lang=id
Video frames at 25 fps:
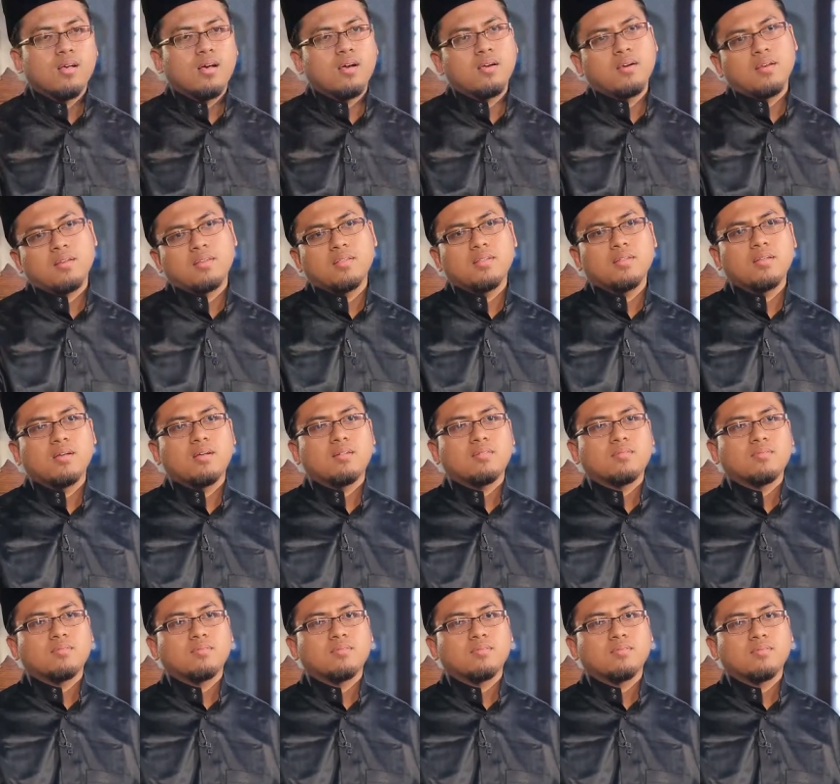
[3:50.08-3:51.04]
agar tidak
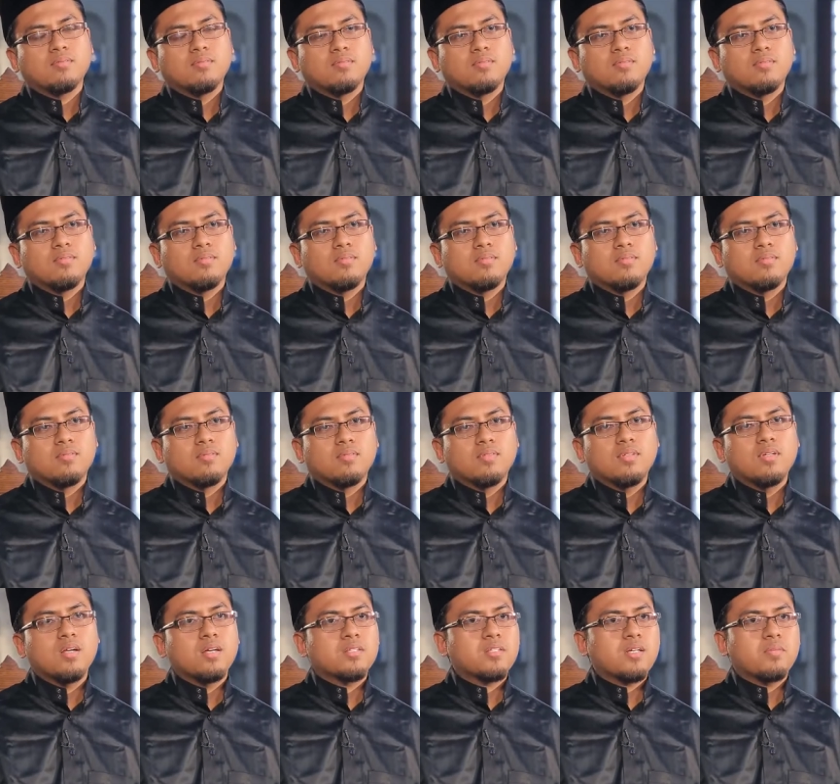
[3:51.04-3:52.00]

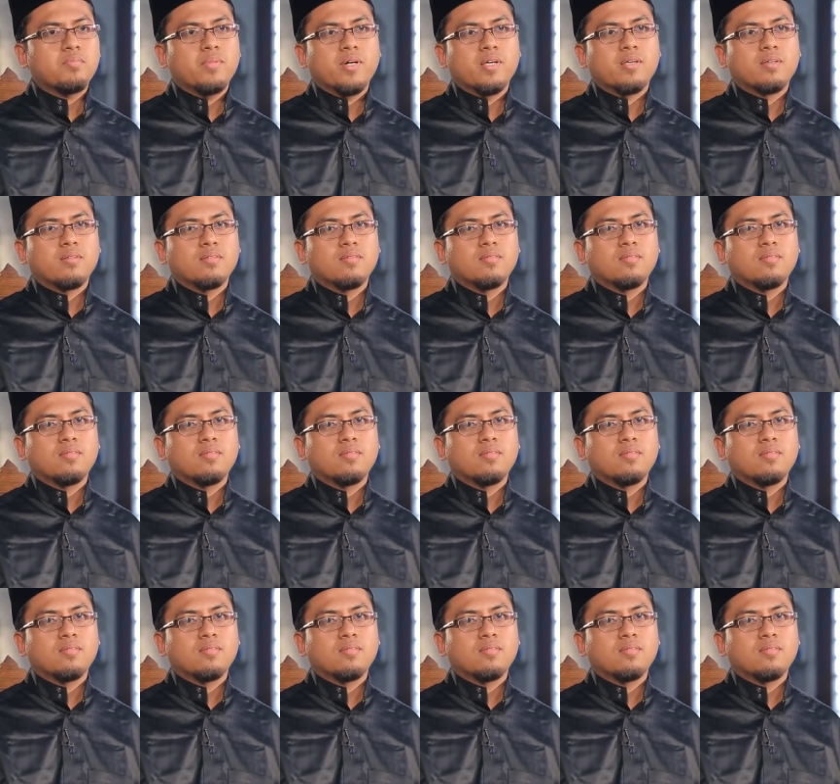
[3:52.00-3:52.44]
tidak capai.